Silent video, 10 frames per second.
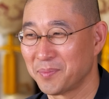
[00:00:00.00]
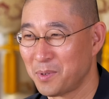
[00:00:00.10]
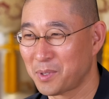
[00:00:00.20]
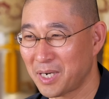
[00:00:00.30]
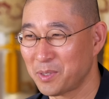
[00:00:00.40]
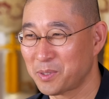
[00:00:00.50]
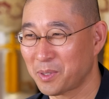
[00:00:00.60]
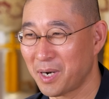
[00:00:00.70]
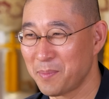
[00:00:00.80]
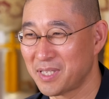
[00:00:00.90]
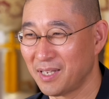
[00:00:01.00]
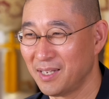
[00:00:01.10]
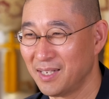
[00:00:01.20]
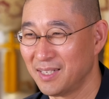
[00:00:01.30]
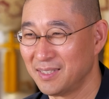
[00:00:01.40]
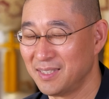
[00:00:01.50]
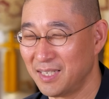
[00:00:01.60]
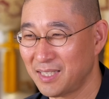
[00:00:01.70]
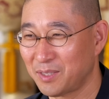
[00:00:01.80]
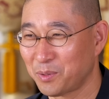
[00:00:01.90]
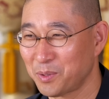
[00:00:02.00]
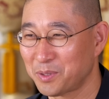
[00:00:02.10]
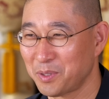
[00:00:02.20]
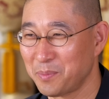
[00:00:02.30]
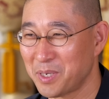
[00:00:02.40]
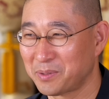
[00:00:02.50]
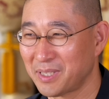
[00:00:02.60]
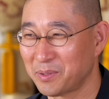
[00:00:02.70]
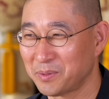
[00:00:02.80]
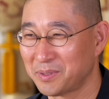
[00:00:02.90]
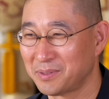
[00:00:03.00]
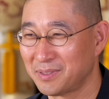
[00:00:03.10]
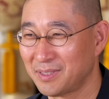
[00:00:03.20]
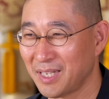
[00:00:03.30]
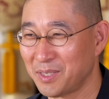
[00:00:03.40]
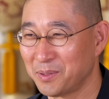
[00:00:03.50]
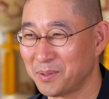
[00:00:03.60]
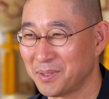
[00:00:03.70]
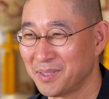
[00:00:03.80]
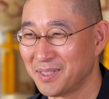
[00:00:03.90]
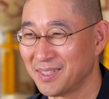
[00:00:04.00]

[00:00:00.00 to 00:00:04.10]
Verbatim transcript: 他の人から見て何がこの人の魅力なのっていう